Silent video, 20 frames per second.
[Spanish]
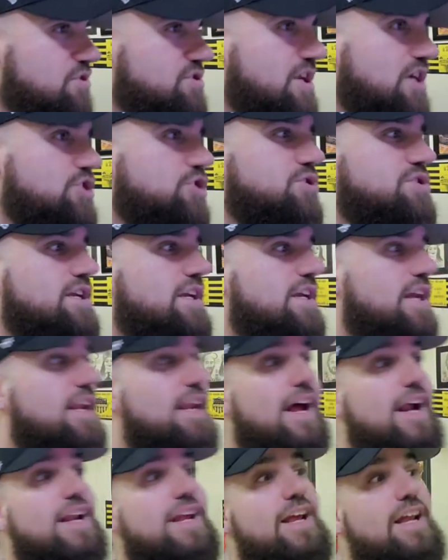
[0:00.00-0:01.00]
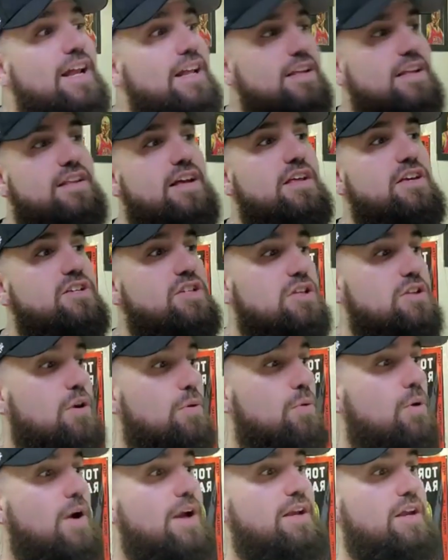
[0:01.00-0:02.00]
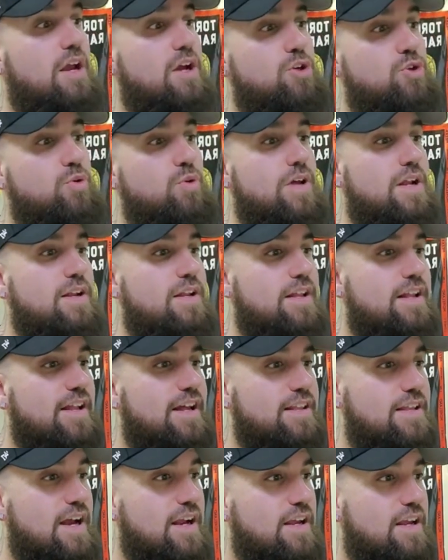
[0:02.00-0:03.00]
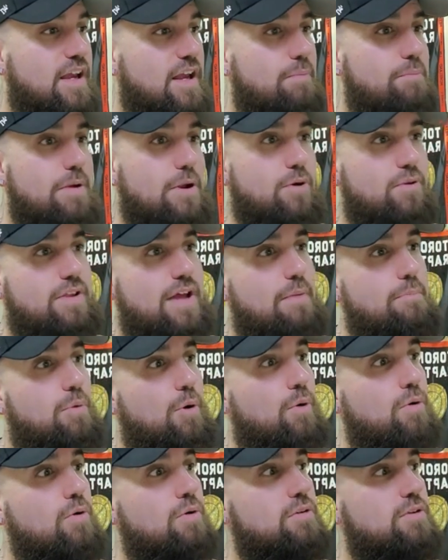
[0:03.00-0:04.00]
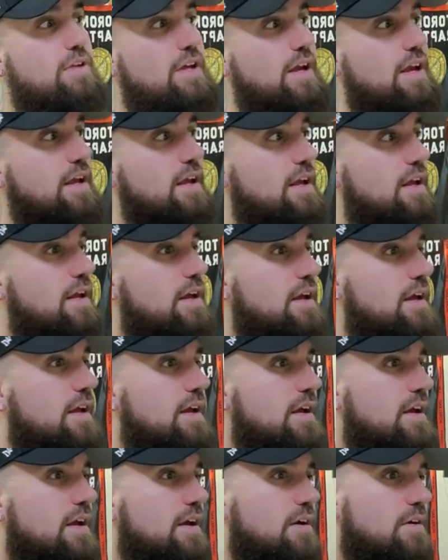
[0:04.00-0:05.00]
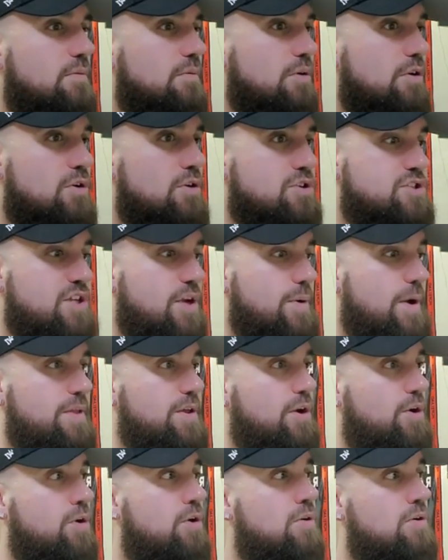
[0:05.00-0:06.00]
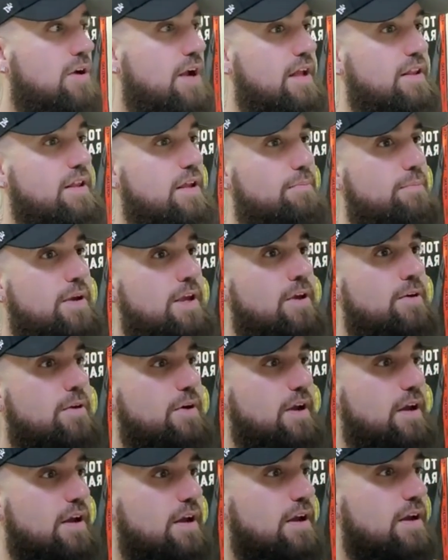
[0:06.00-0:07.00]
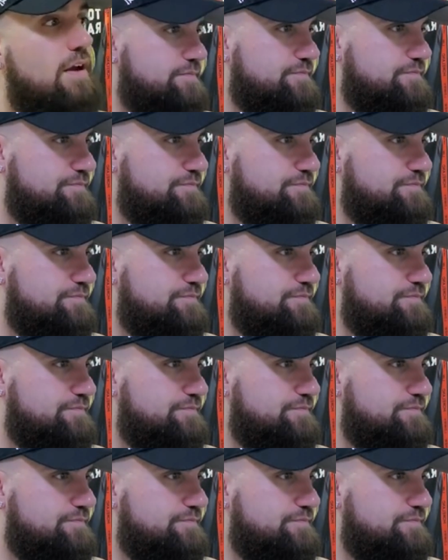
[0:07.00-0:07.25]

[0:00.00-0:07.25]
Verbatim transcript: O sea, yo sé que el Ariere te está diciendo, vos hay que ayudar en el ataque, pero tampoco te... Boludo, se va de rosca este pibe.